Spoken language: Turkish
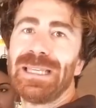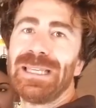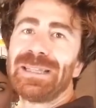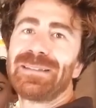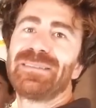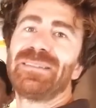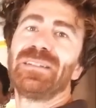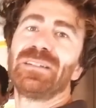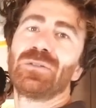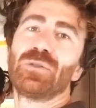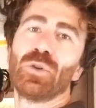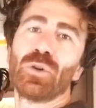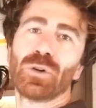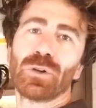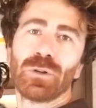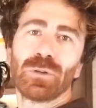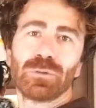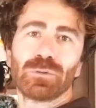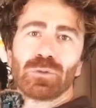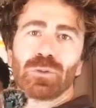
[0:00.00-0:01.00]
elektrik
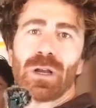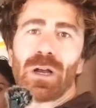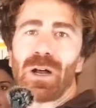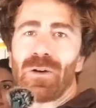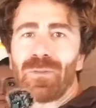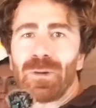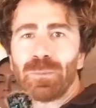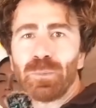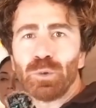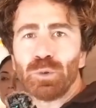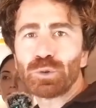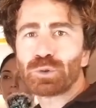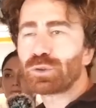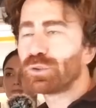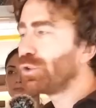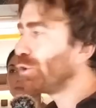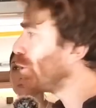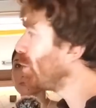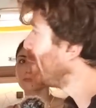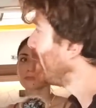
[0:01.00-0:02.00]
yok, hava
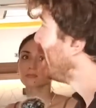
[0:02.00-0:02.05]
bulutlu,